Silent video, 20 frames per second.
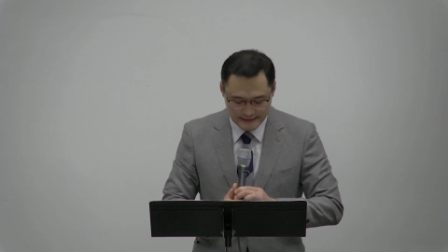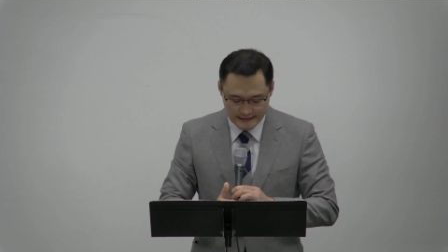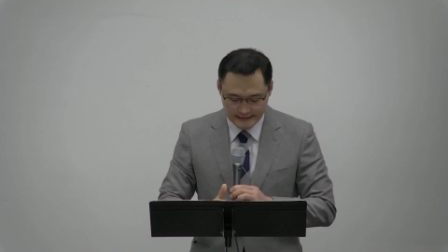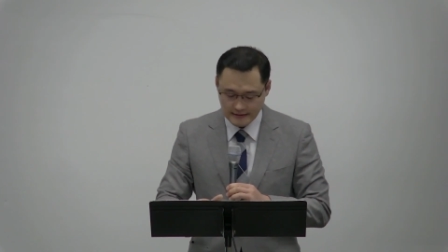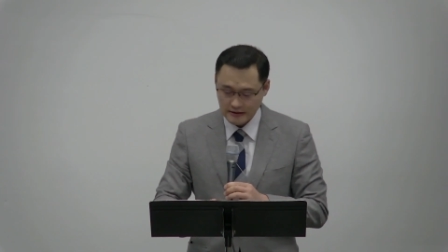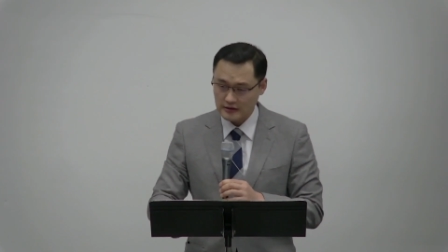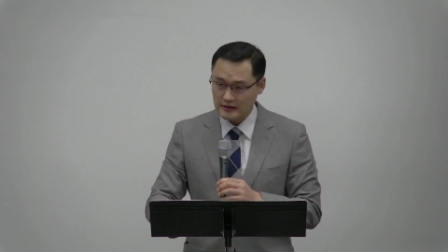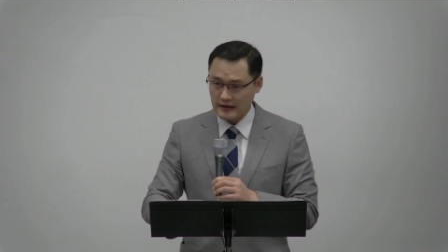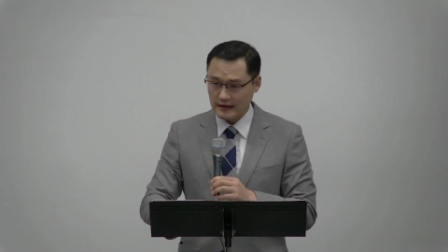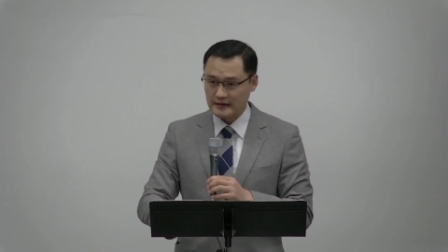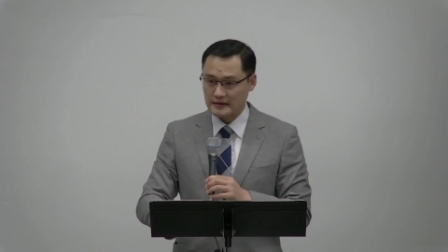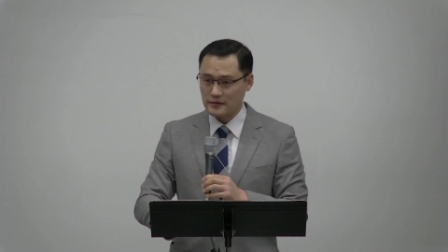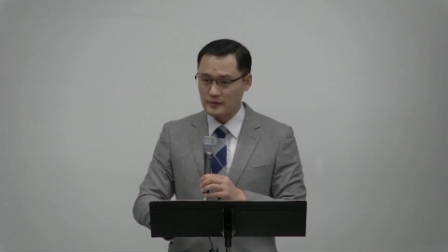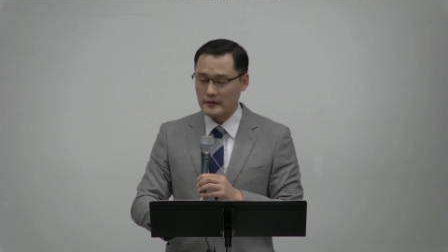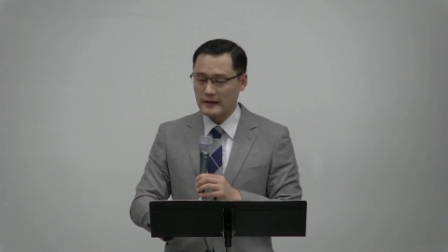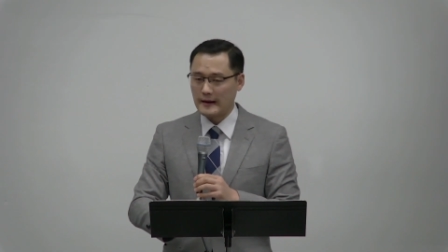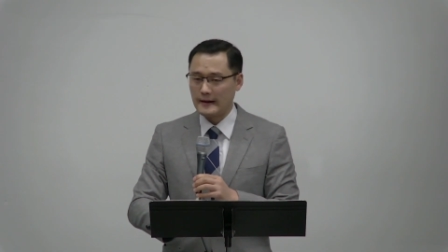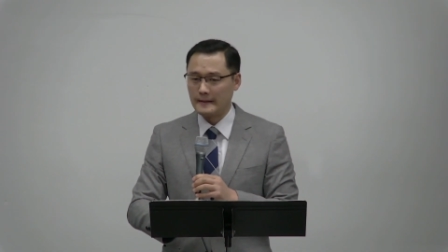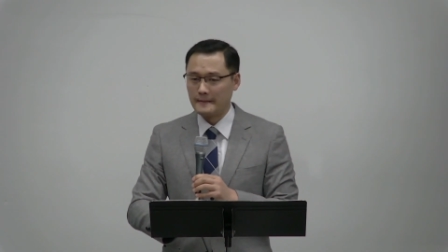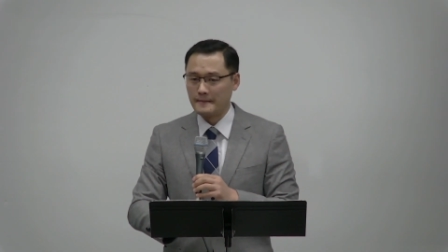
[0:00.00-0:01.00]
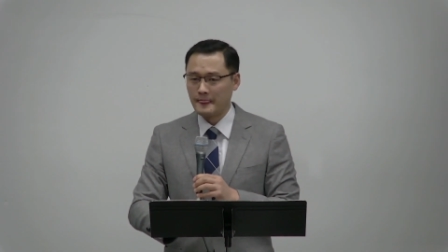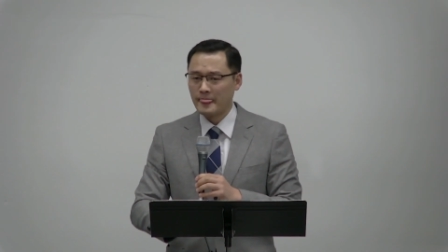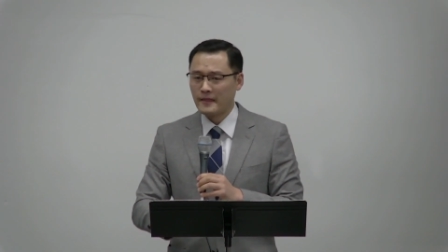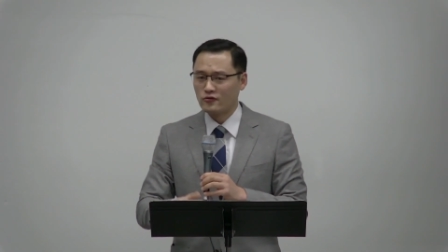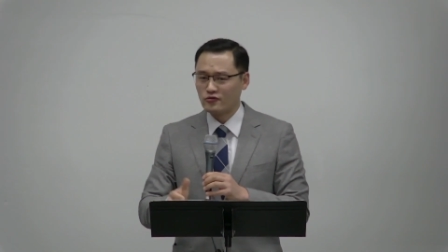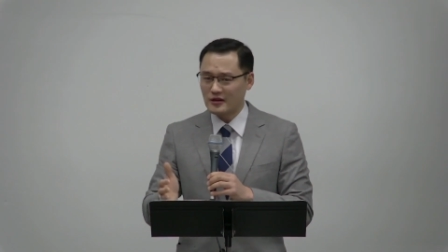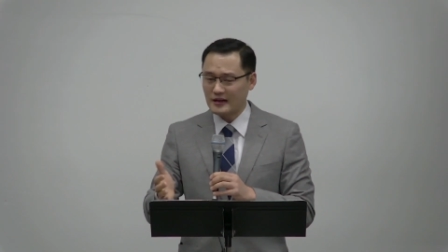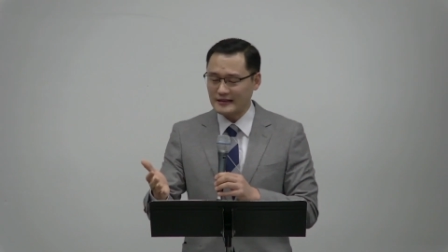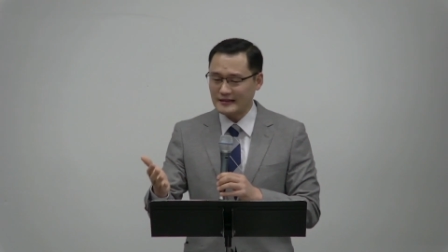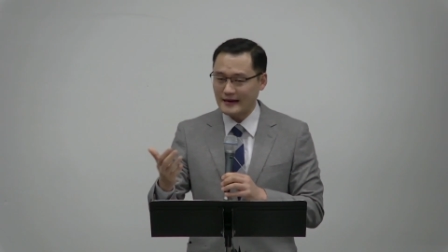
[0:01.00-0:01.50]
그렇지 않습니다.
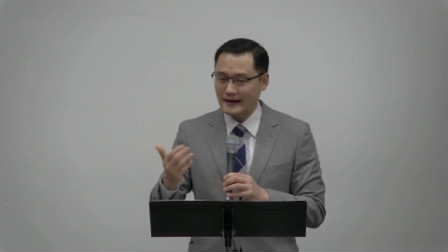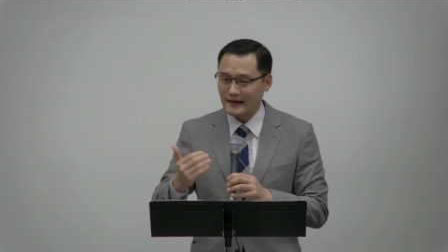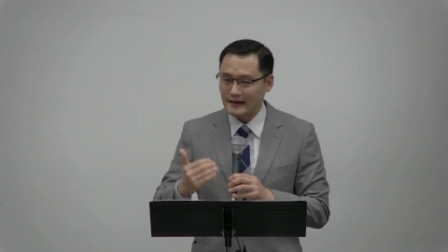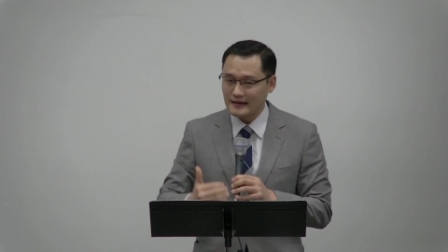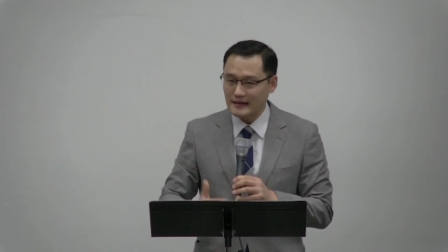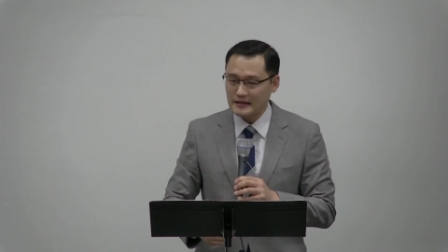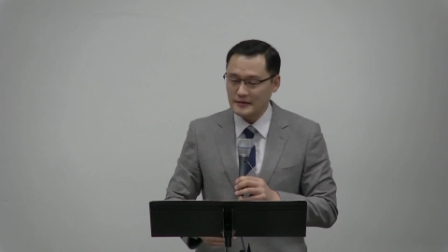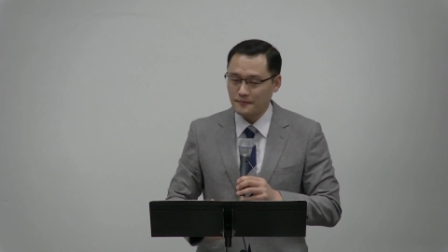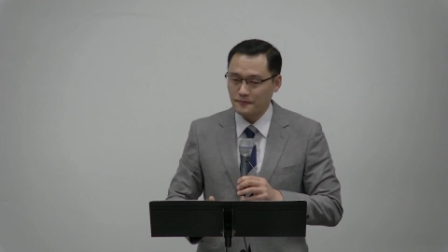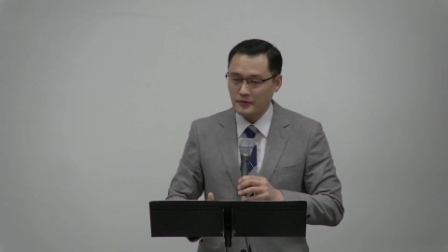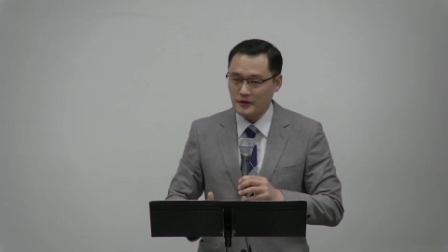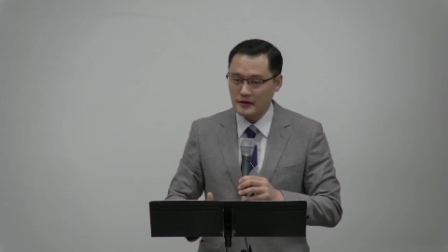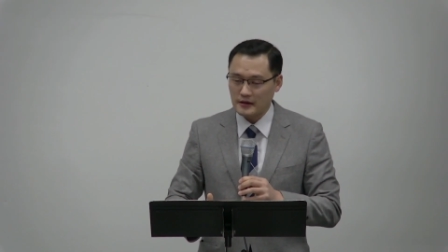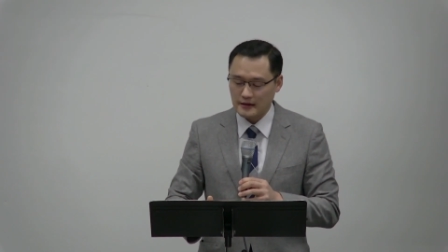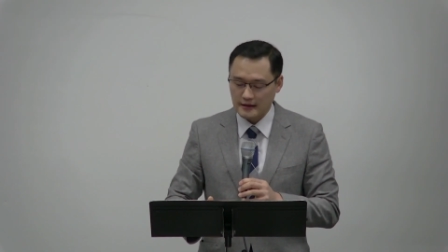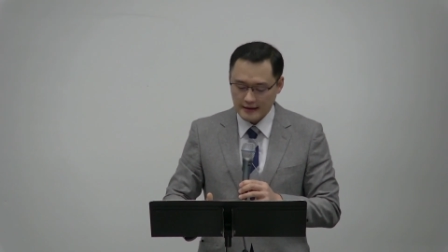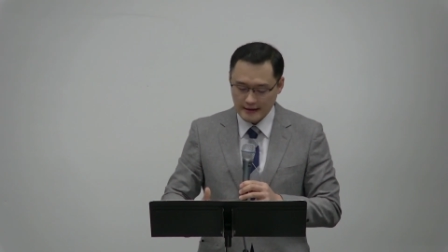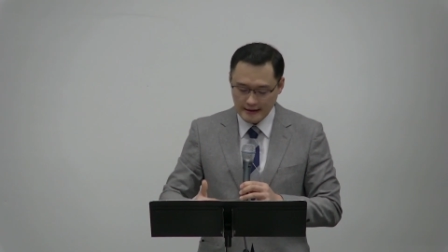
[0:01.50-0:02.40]
우리가 잘 알다시피